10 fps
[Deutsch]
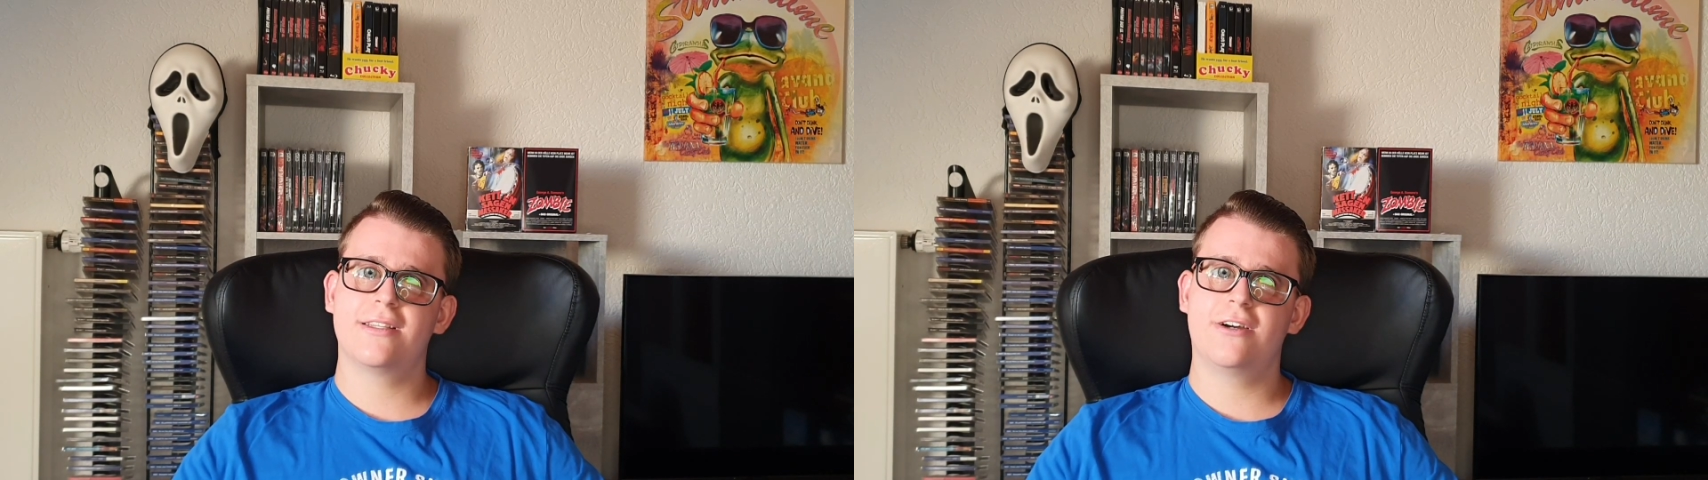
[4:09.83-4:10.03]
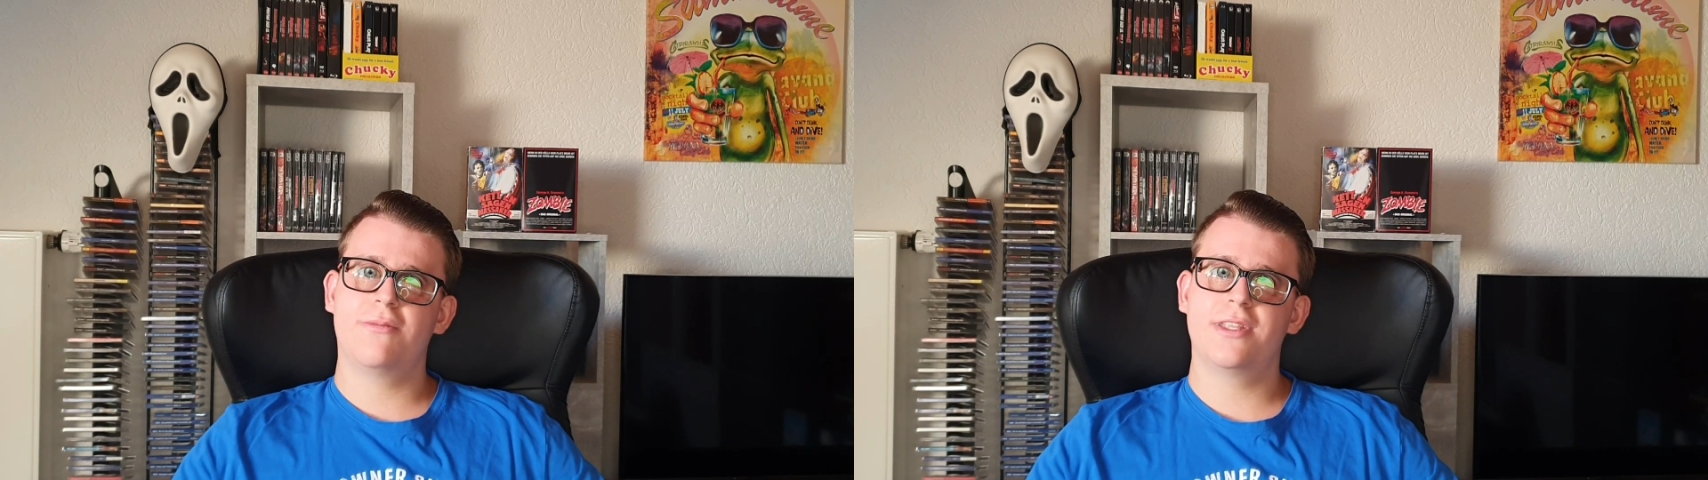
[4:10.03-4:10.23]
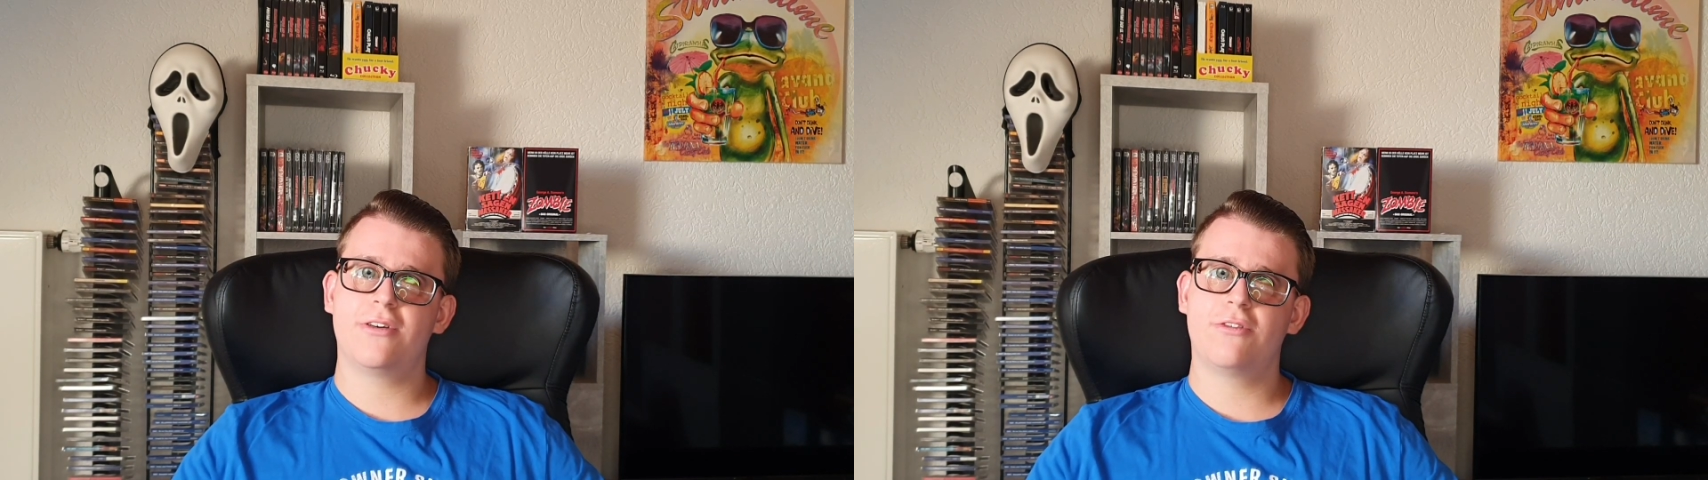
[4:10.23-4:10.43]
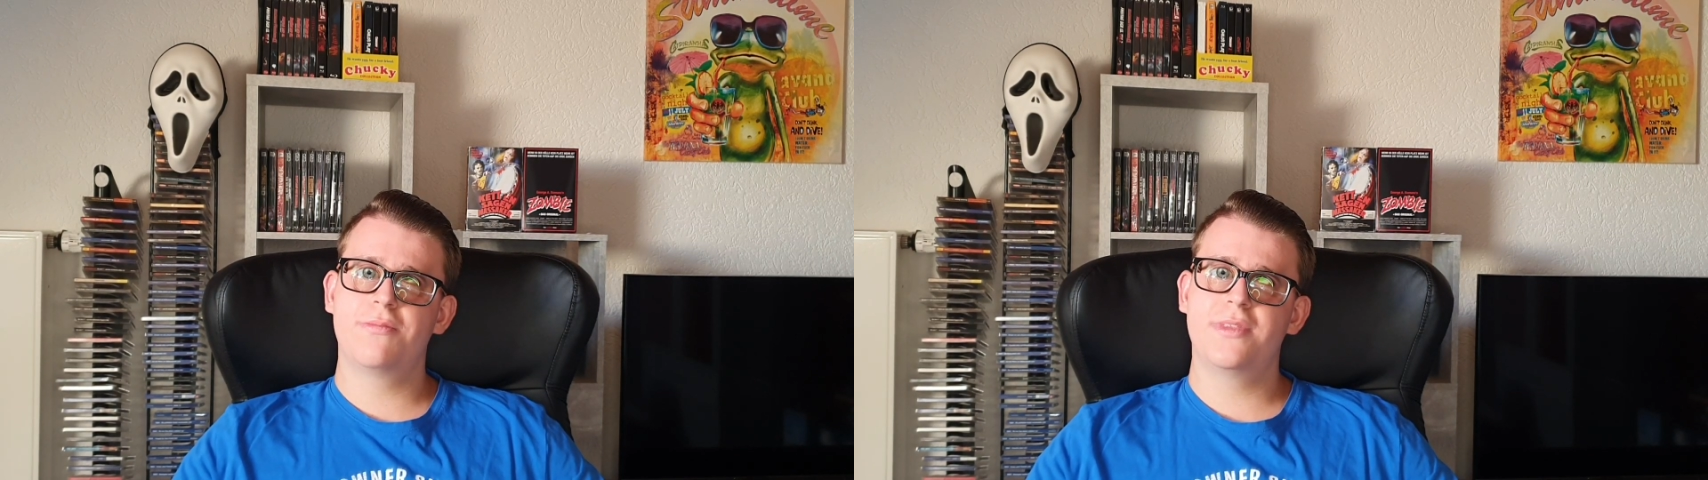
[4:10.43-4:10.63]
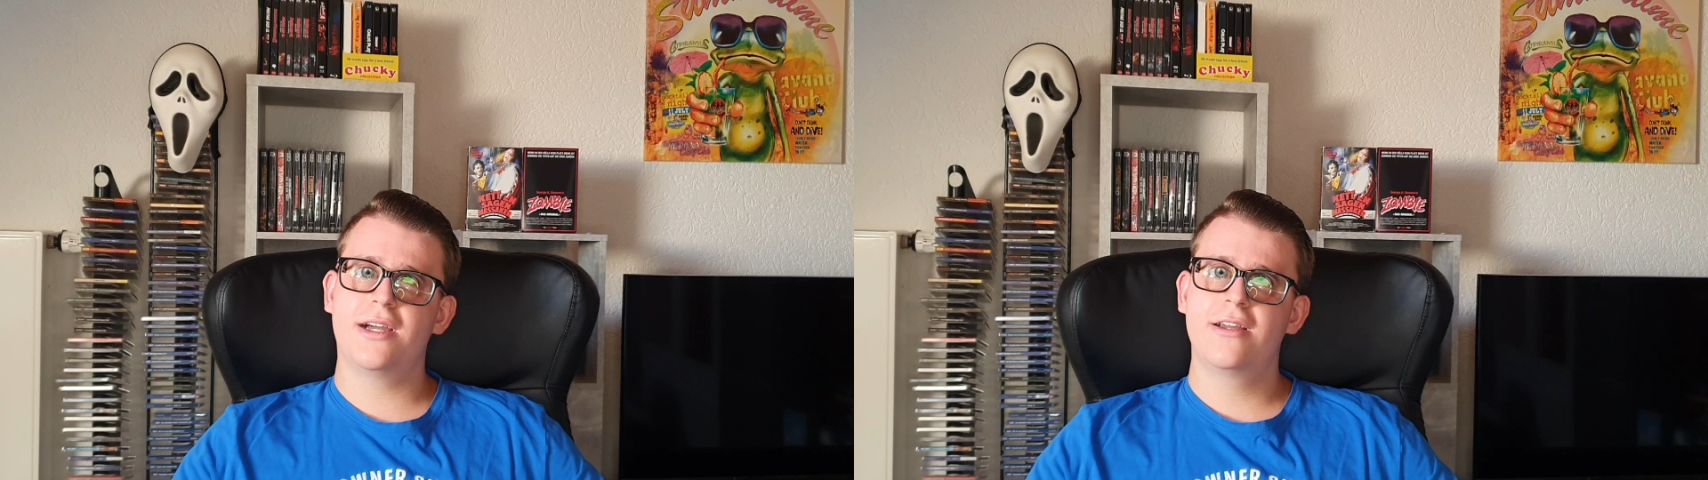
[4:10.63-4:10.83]
einen Daumen nach
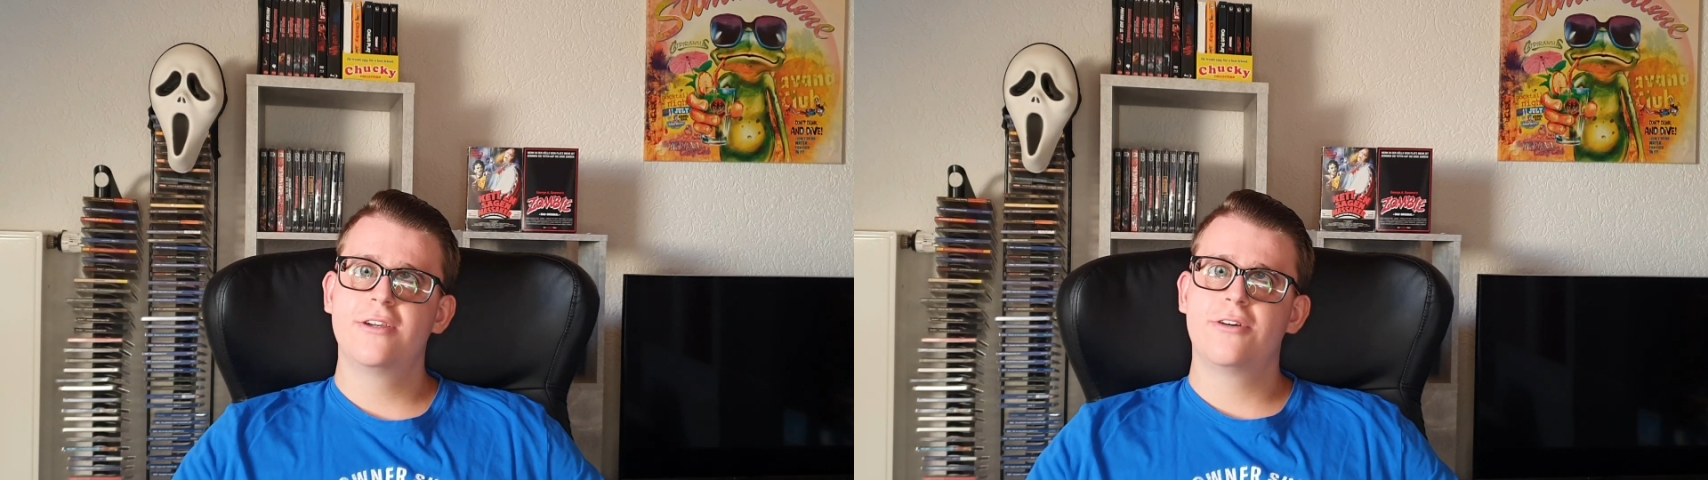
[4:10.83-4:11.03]
oben da